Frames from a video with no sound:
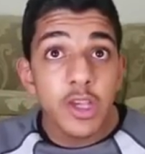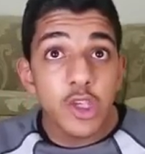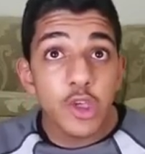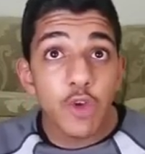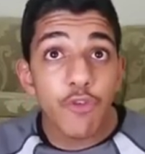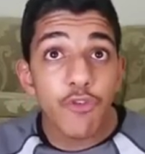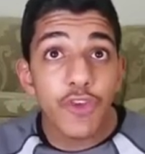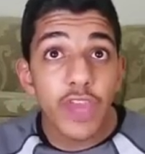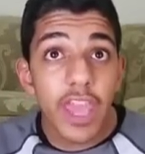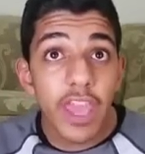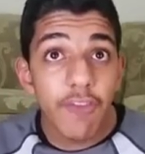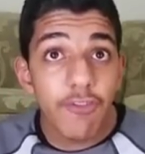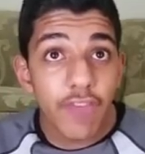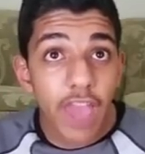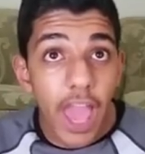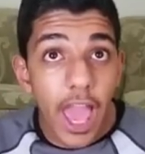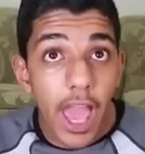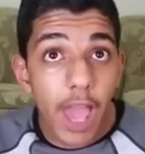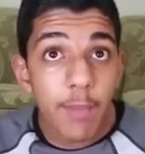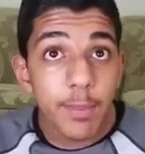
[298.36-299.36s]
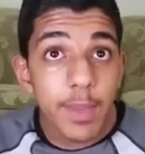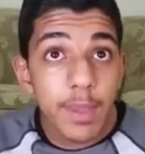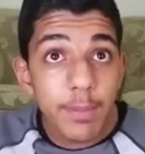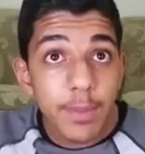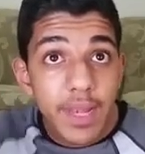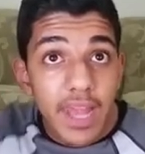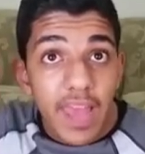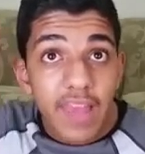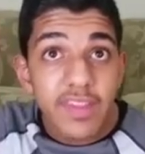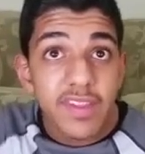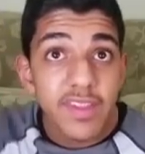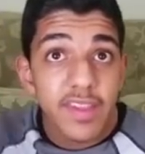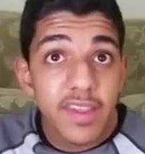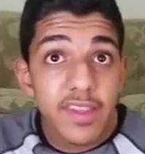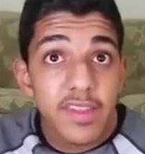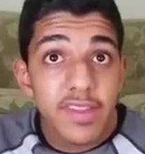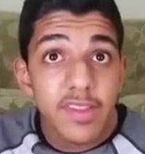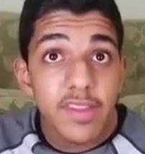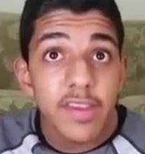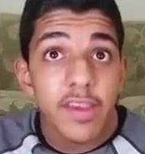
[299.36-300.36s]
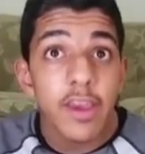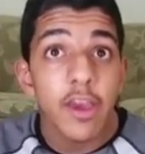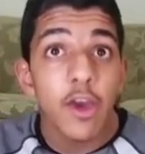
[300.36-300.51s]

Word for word: شوف كيف يا حبيبي الاسيست